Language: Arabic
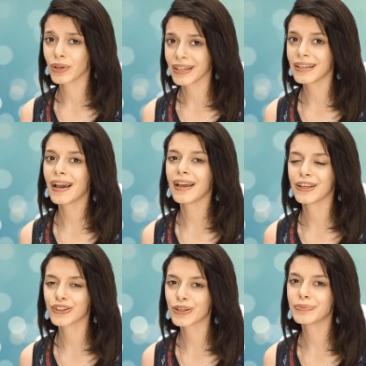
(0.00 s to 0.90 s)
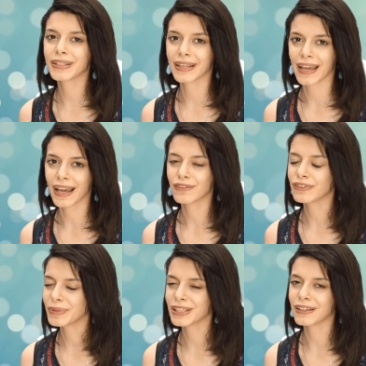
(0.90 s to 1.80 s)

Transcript: والغيره هي ضريبه النجاح فما